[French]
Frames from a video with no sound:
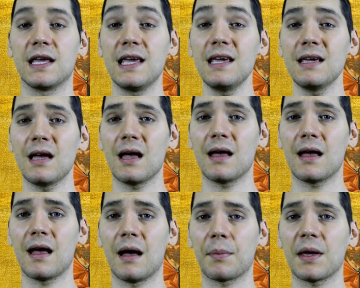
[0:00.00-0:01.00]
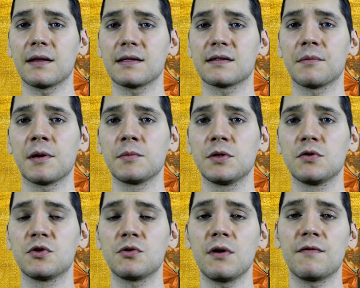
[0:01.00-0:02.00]
Et après un examen
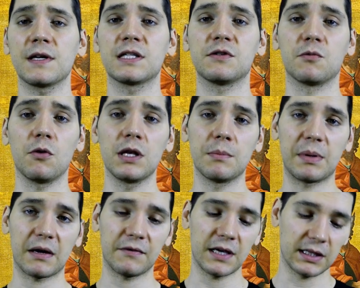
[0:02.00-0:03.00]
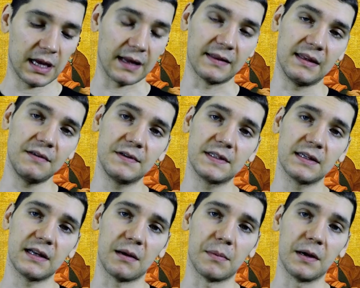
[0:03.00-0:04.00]
minutieux, effectivement, ils parviennent à dévisser
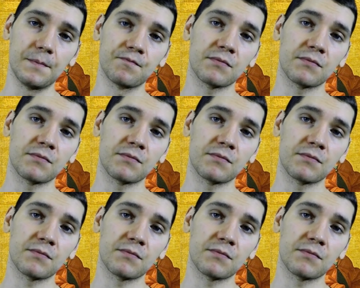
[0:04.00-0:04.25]
la main,